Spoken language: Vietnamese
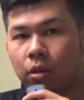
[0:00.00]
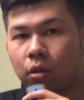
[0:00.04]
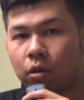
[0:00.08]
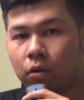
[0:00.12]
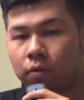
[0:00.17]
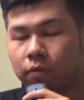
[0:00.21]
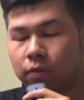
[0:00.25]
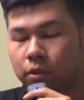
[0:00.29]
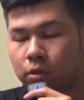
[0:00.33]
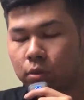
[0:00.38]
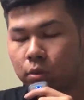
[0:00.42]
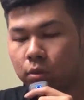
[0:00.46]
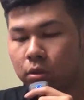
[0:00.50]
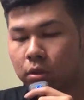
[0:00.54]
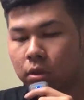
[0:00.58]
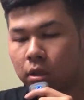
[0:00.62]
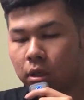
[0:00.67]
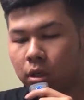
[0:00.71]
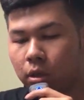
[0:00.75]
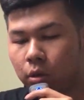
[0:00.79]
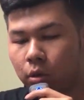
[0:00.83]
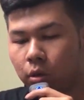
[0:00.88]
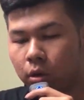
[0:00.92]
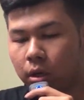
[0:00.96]
Còn ví dụ
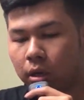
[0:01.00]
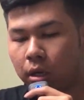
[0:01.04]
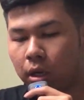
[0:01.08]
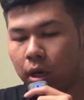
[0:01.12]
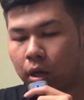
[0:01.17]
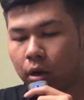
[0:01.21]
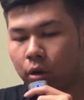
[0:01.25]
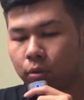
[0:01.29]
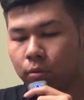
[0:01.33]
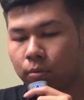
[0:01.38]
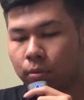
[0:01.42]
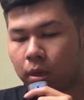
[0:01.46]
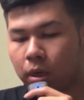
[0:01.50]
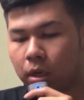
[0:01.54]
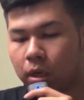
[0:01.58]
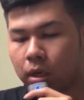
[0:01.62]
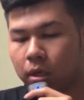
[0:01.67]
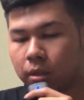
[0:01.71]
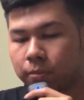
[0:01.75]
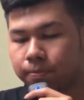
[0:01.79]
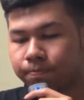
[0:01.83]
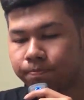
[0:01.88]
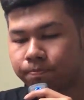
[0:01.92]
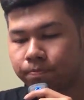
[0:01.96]
những cái đôi nào
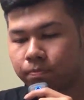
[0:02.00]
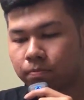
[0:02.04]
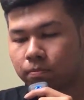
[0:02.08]
mà